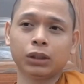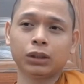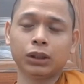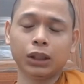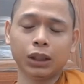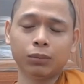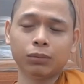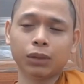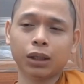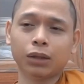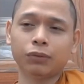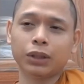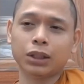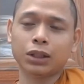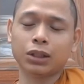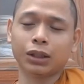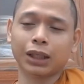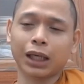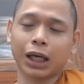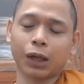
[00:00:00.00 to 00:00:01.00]
chính bởi vì
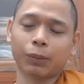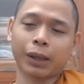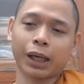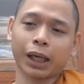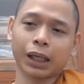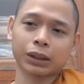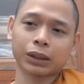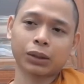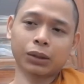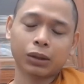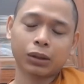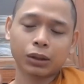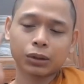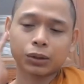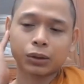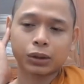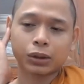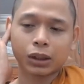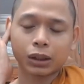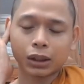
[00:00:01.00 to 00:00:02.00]
sự ngạo mạn đó
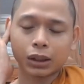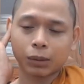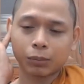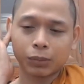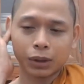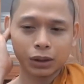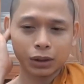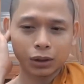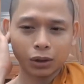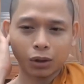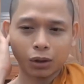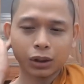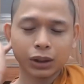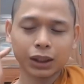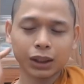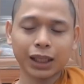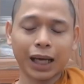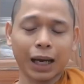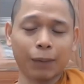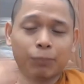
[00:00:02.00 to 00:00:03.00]
cho nên là mới có
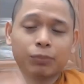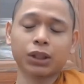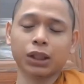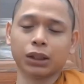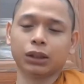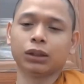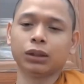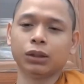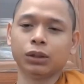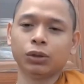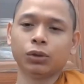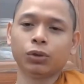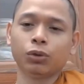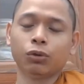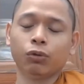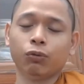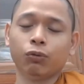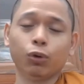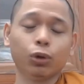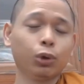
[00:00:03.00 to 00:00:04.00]
cái thảm kịch
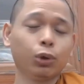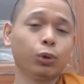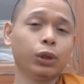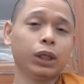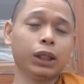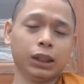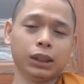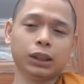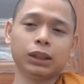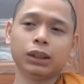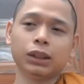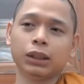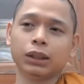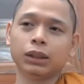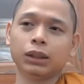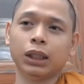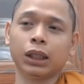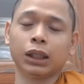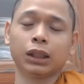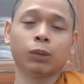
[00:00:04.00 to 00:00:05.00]
vua Luli
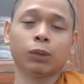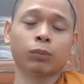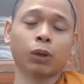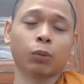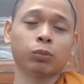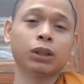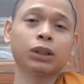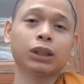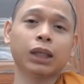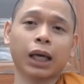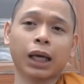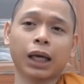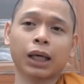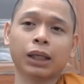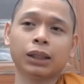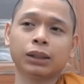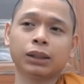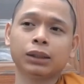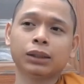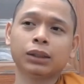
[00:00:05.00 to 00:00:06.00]
diệt dòng tộc Thích Ca
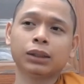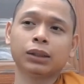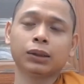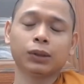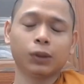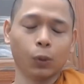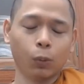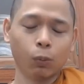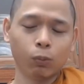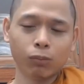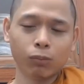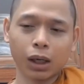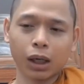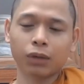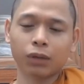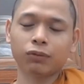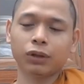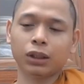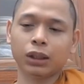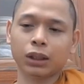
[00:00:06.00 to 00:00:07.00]
cũng
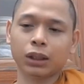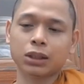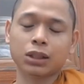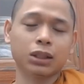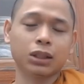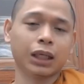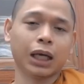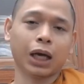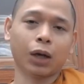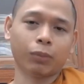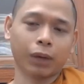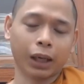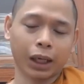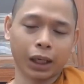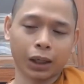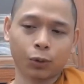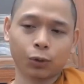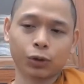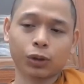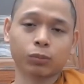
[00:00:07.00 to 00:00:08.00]
bởi vì cái sự ngạo
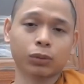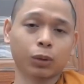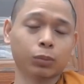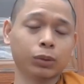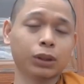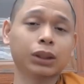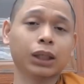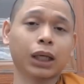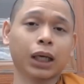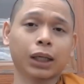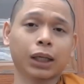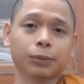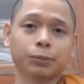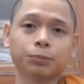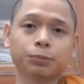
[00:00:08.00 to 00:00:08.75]
mạn của dòng tộc Thích Ca